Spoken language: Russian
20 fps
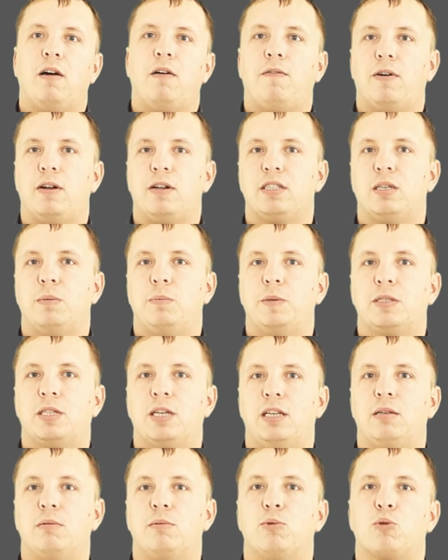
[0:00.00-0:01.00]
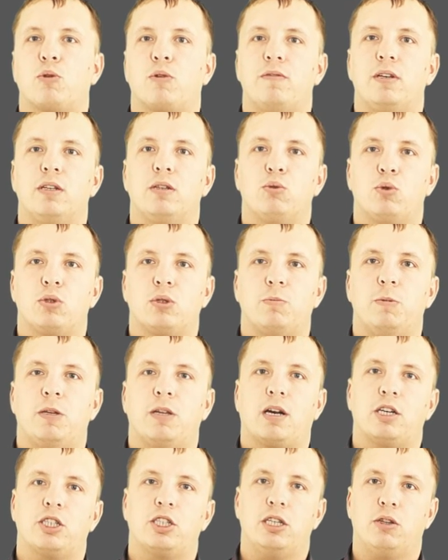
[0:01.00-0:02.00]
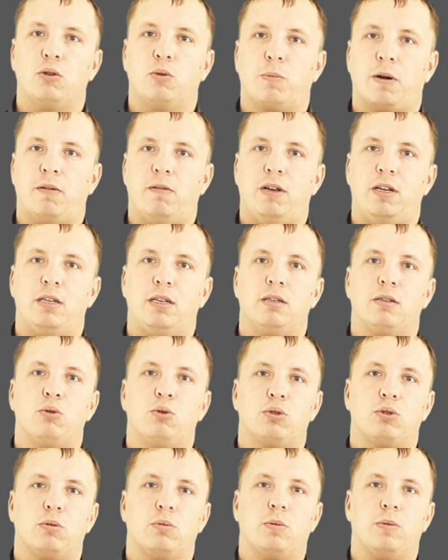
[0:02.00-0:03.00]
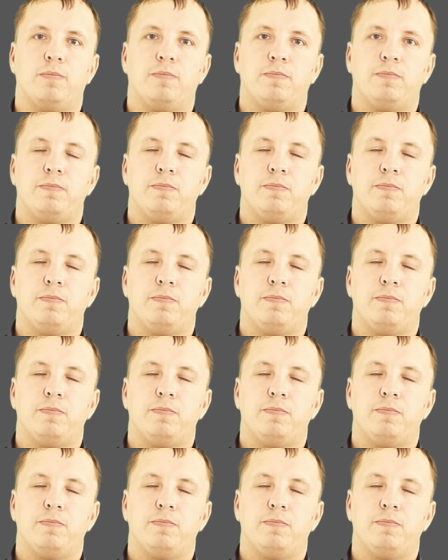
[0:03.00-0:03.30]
файл с описанием уровней доступа для расширенного управления доступом.